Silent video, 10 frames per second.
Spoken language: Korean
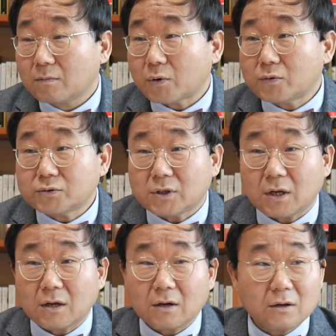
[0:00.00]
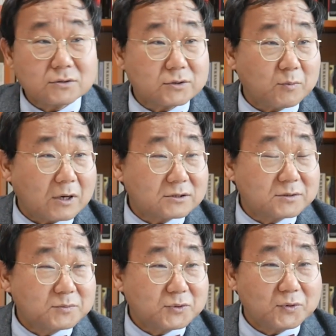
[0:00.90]
변호사가 지금
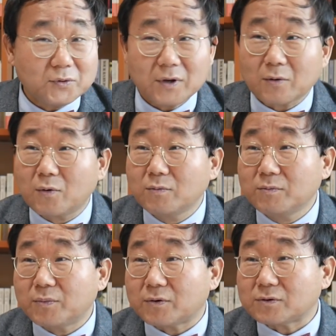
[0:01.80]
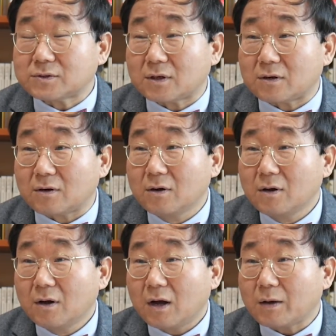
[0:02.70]
황심소에 고문 변호사를
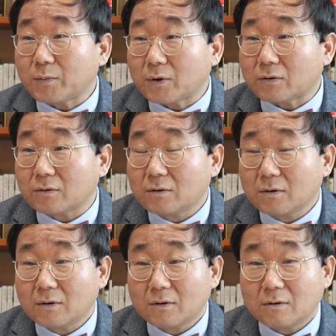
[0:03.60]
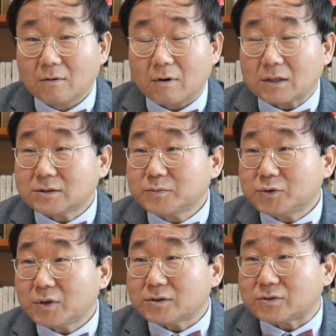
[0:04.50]
하면
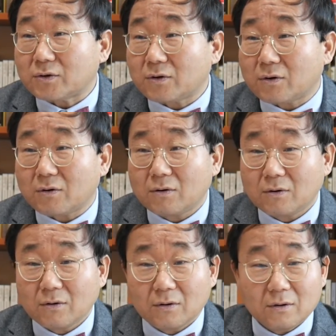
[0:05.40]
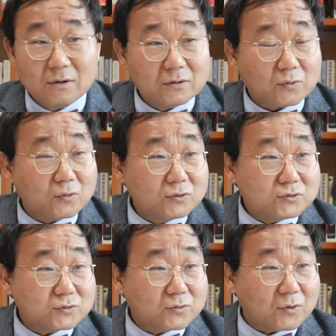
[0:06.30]
황심소에서 돈을
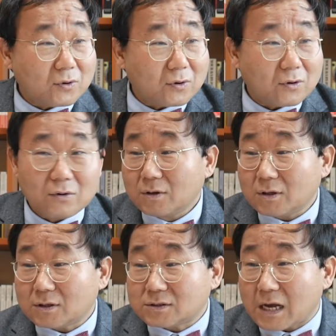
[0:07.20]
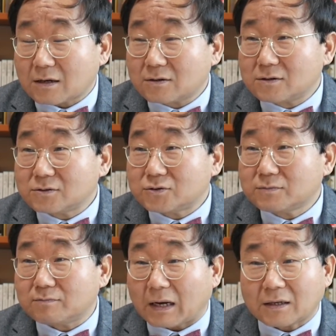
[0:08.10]
주고 이 사건을
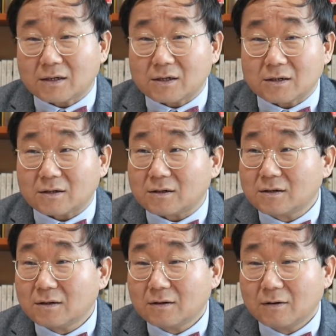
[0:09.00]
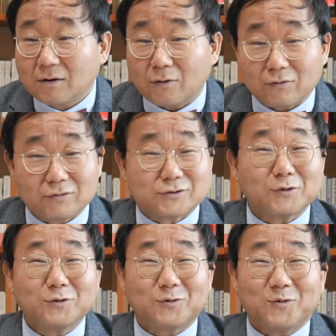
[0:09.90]
맡길 어, 그
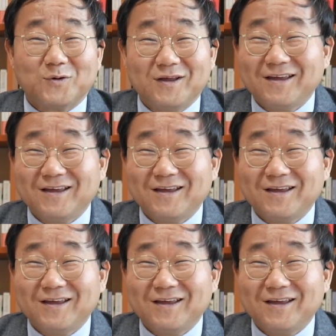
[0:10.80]
정도 돈이